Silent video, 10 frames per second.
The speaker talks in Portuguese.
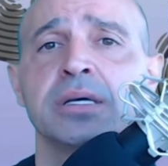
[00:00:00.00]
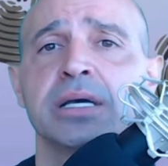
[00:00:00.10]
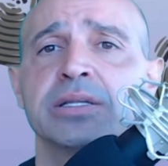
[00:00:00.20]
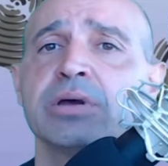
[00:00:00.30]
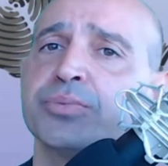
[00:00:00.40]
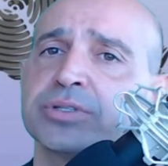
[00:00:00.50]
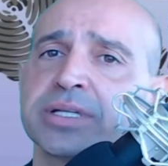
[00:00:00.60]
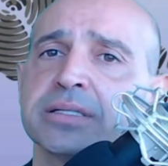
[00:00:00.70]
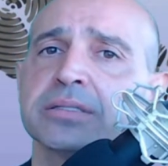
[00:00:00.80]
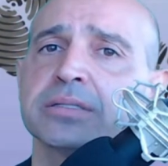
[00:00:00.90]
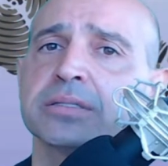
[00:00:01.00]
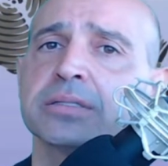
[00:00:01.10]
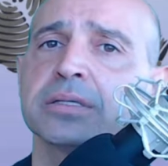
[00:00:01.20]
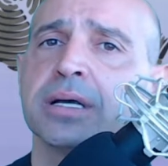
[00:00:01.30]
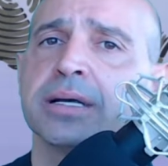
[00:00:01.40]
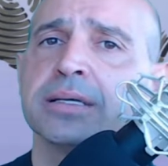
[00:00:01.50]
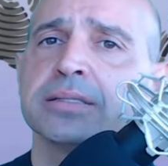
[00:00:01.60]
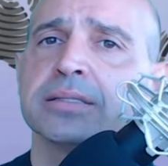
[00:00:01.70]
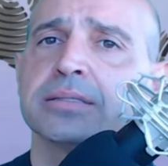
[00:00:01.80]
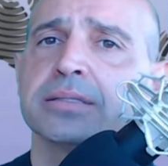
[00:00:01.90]
Então é importante
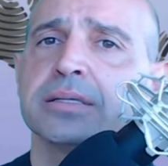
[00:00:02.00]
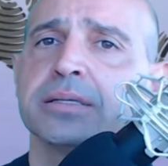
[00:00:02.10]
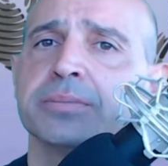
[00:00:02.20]
uh,